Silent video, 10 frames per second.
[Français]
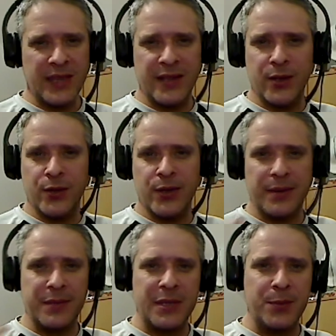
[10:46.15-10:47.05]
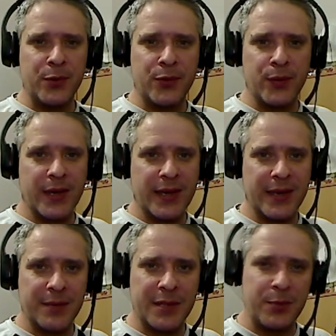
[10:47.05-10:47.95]
notes un petit peu sucrées,
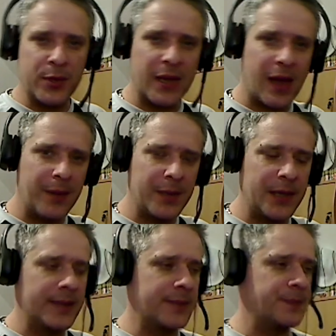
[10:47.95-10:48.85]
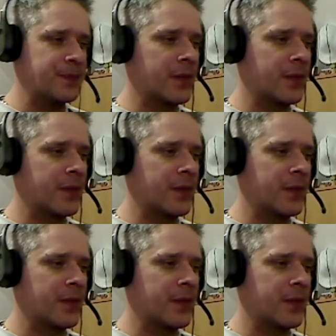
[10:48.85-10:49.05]
un petit peu caramélisées.